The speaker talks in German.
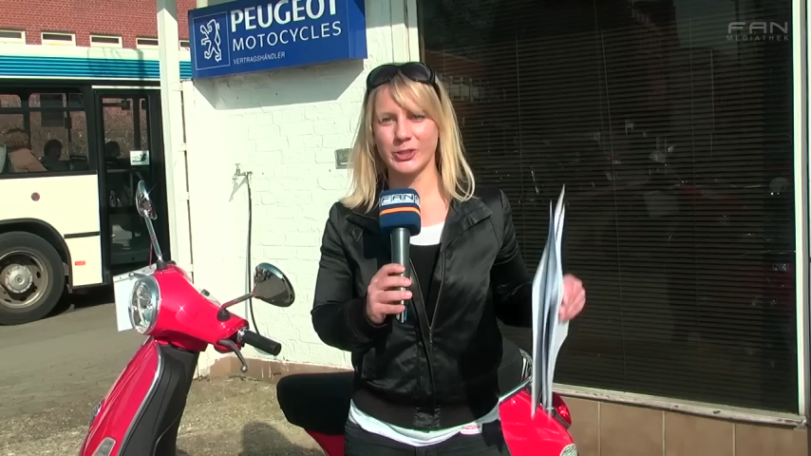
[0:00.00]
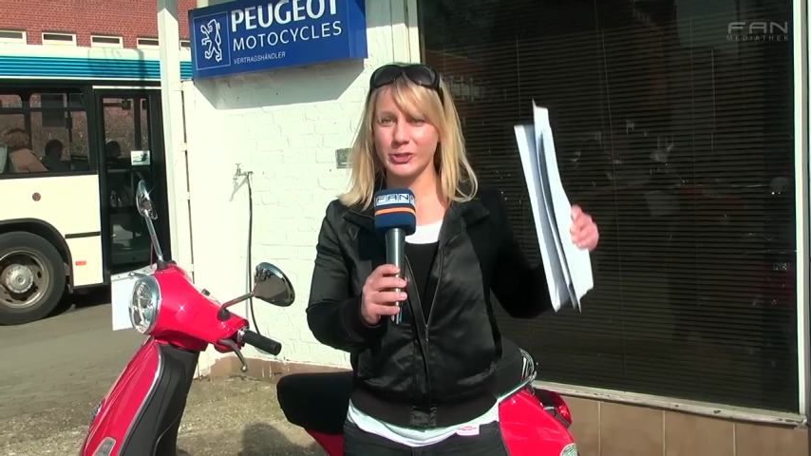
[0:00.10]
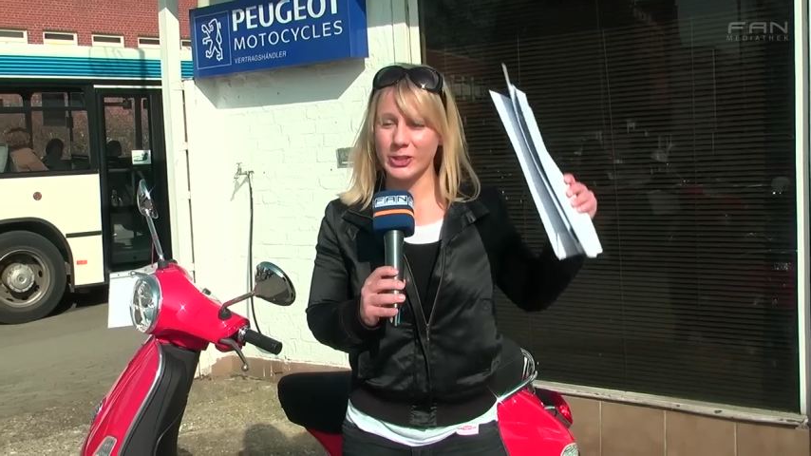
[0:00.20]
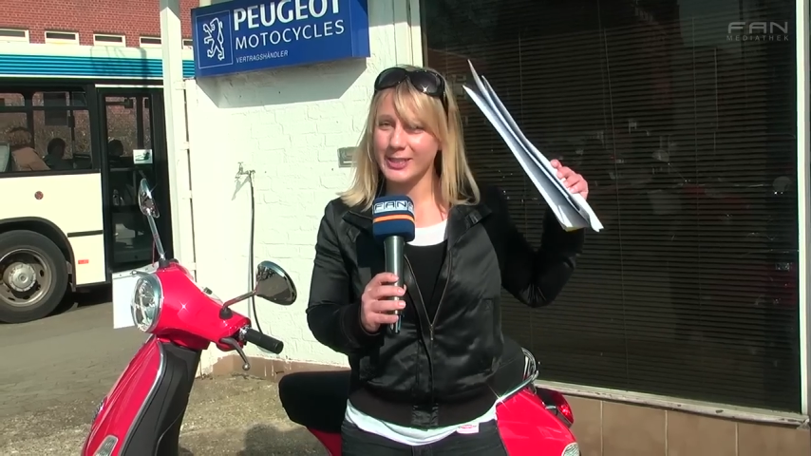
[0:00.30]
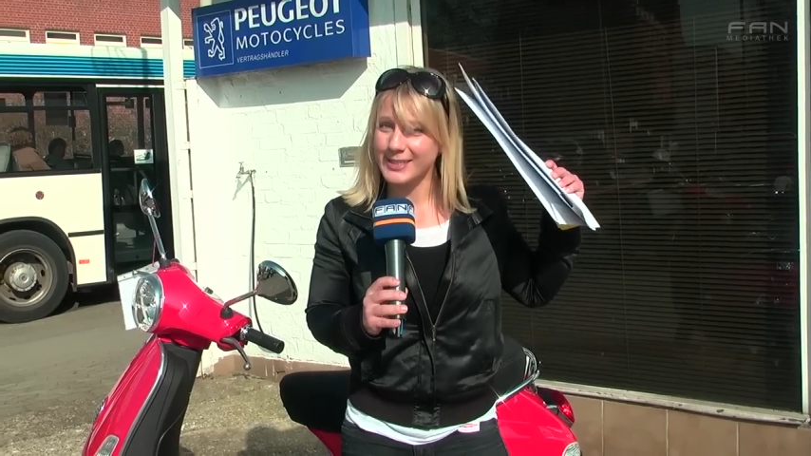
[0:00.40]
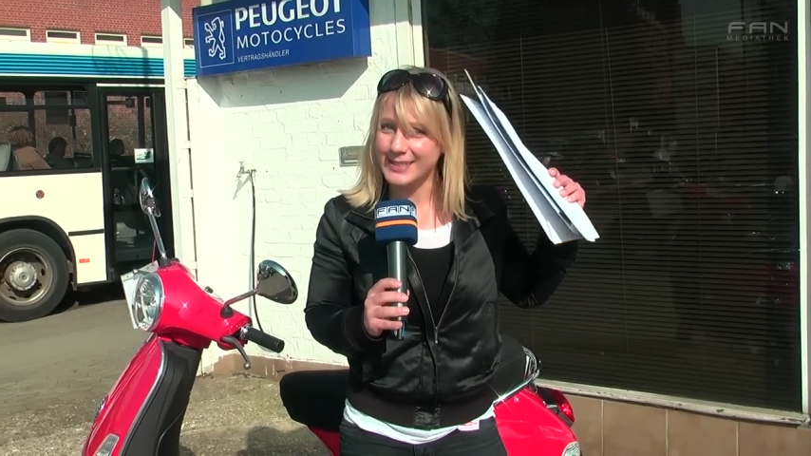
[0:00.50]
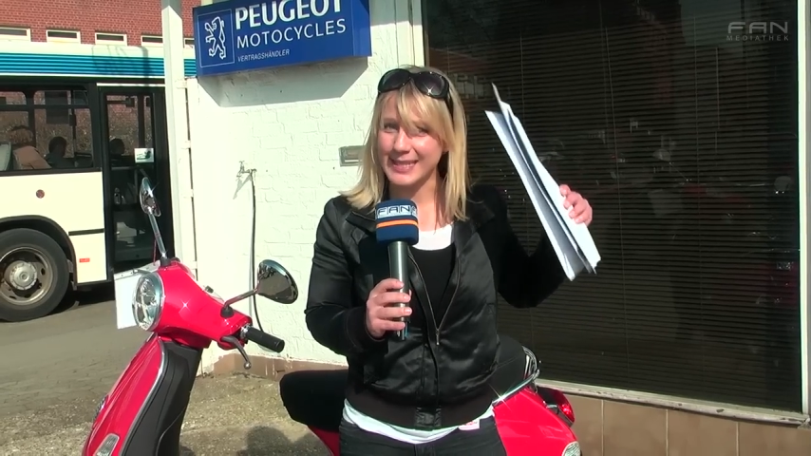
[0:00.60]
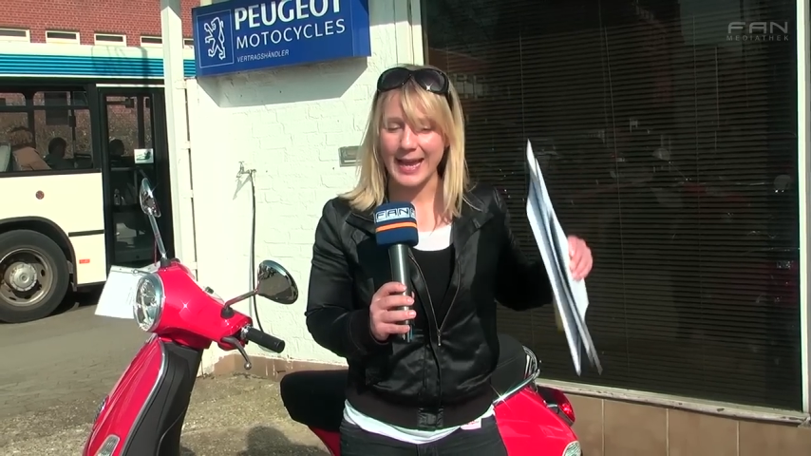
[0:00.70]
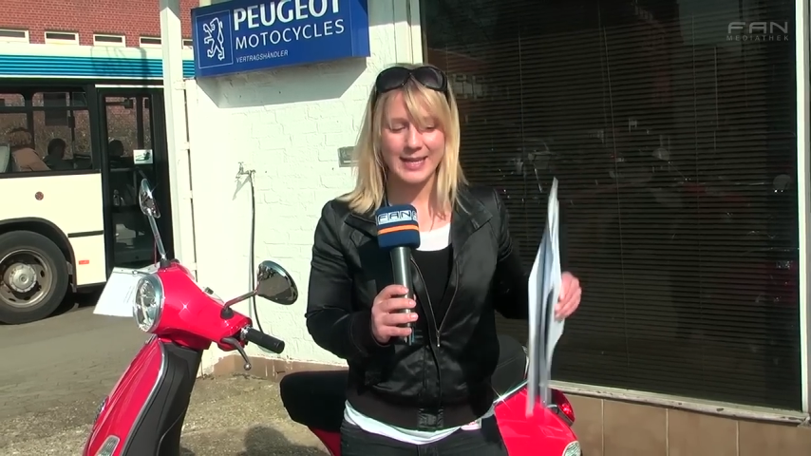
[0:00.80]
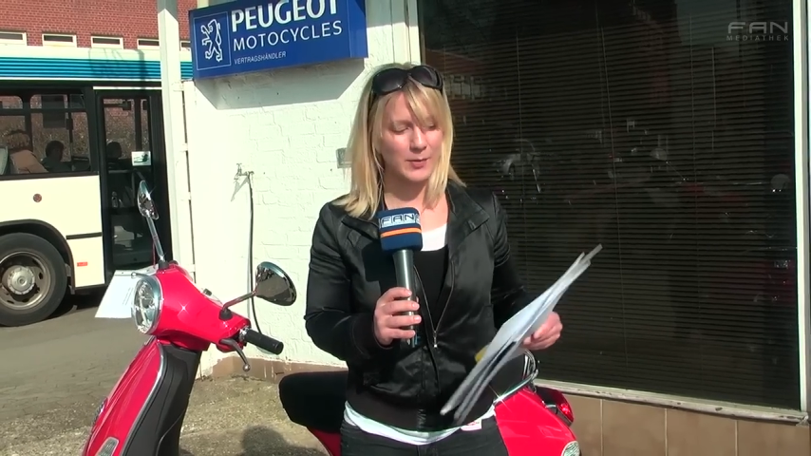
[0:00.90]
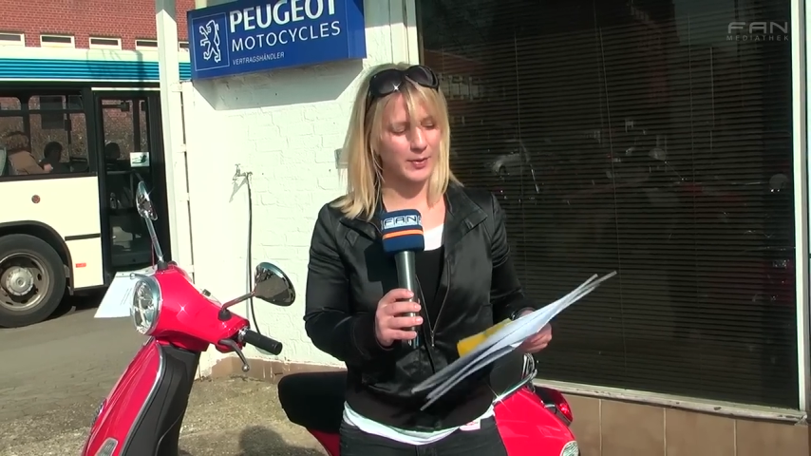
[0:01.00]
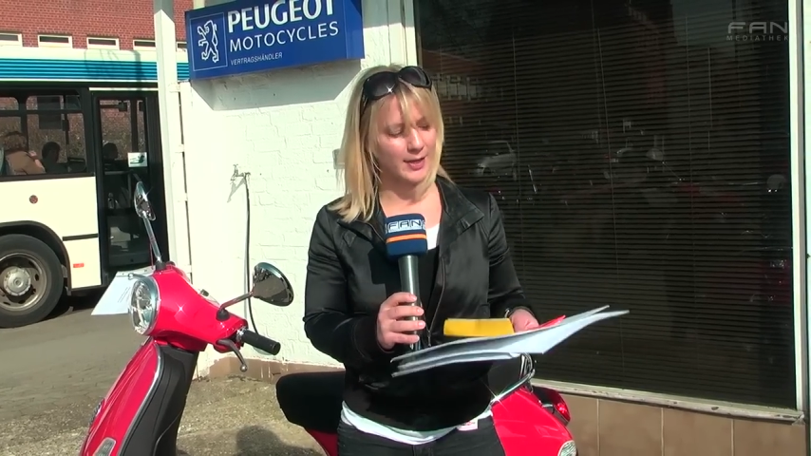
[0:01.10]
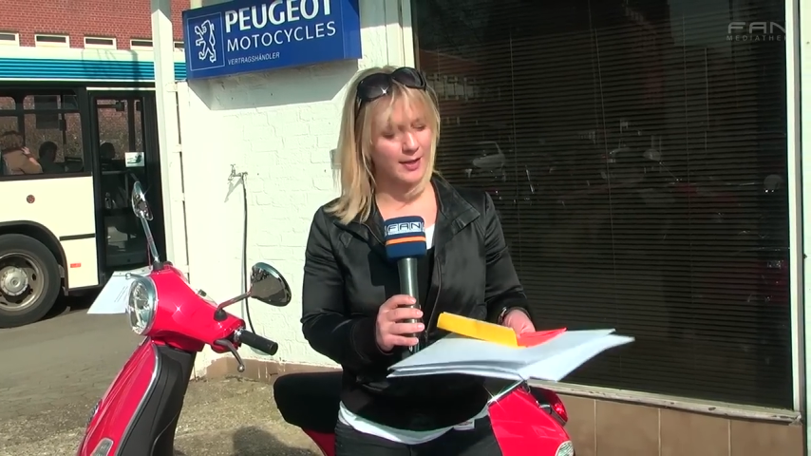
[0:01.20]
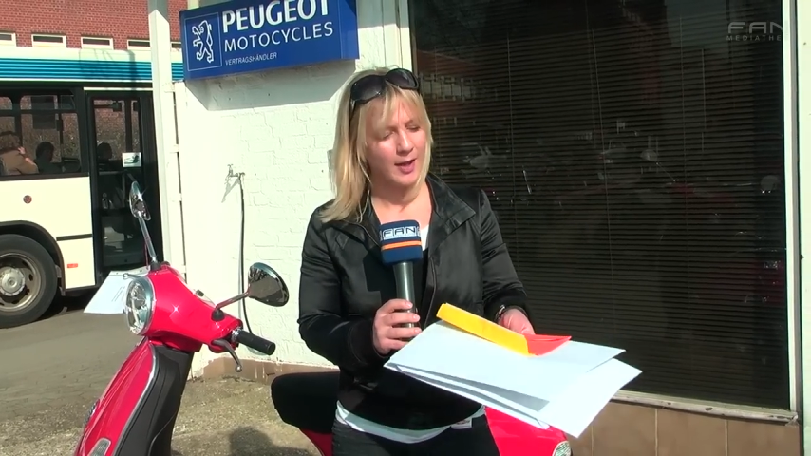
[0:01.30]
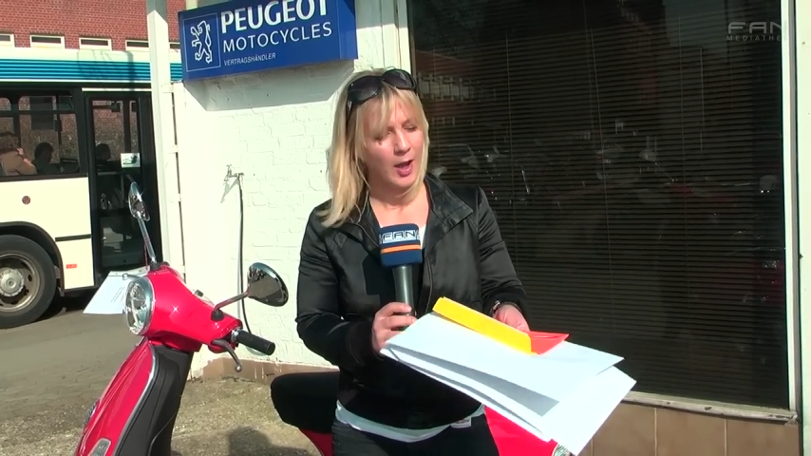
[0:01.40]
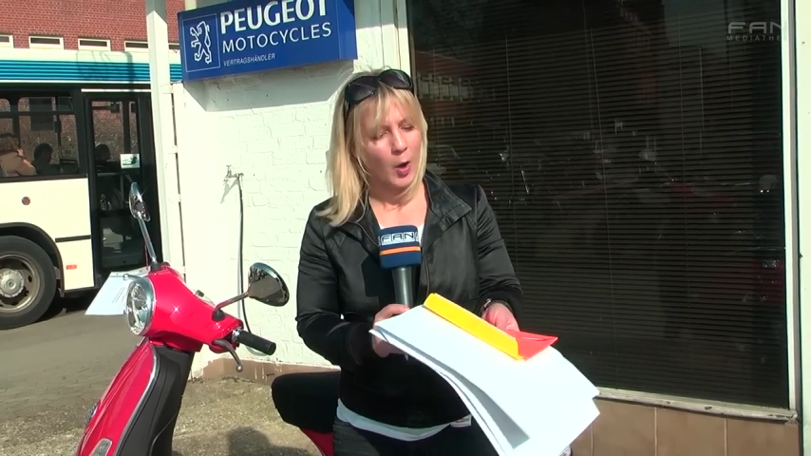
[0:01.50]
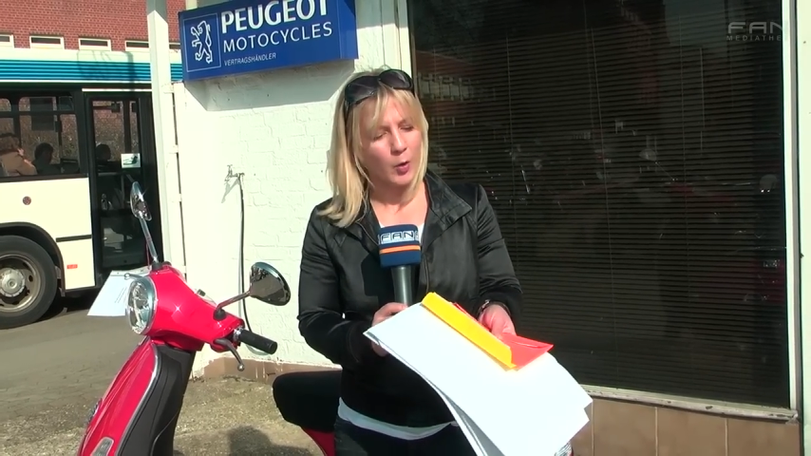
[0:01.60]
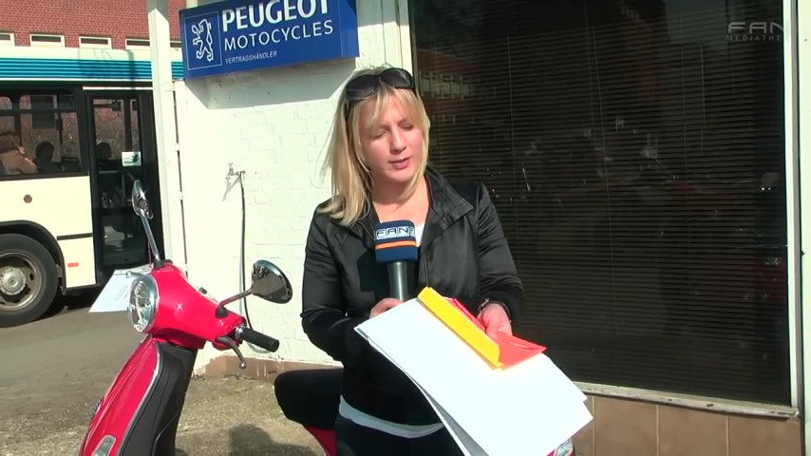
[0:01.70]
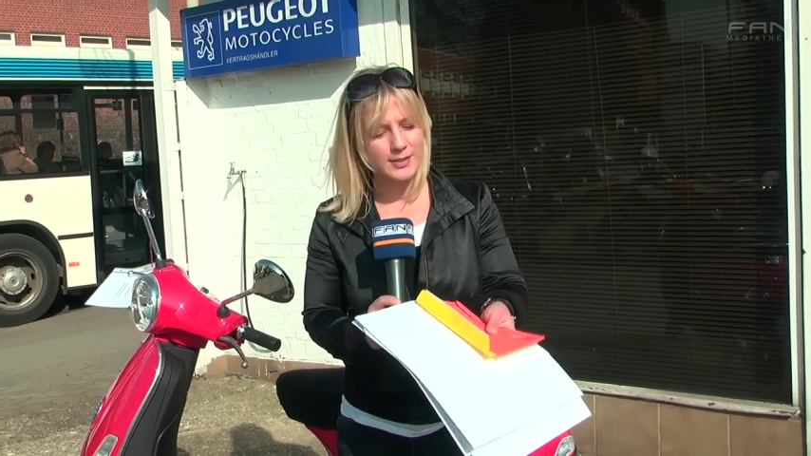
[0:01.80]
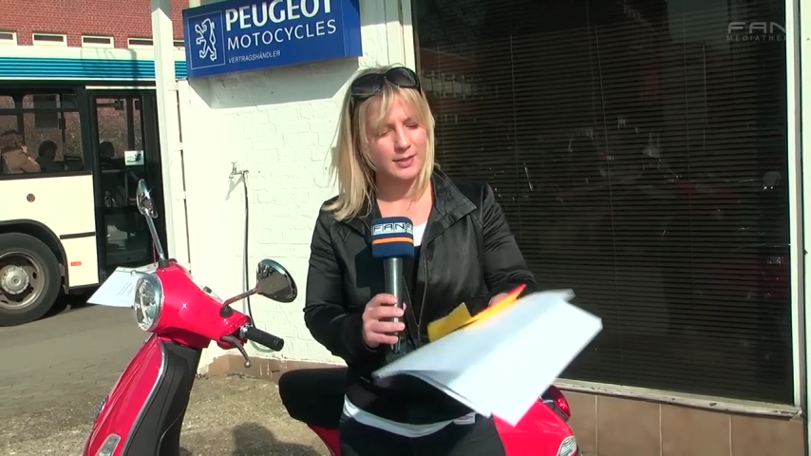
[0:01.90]
schicke Designerbrille
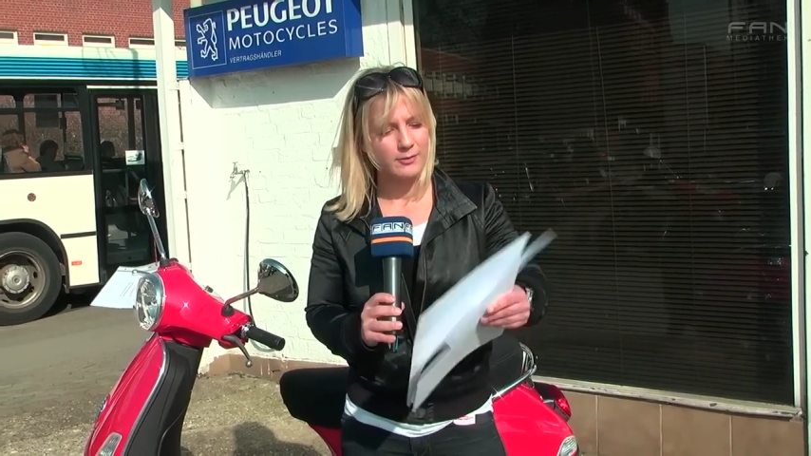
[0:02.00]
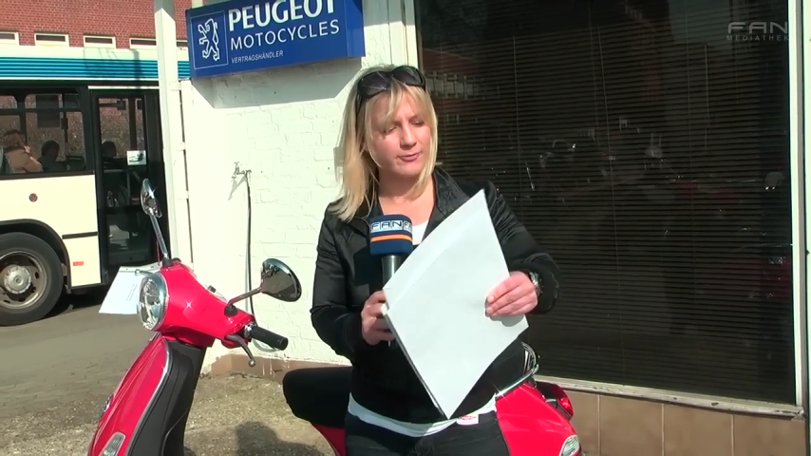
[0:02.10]
und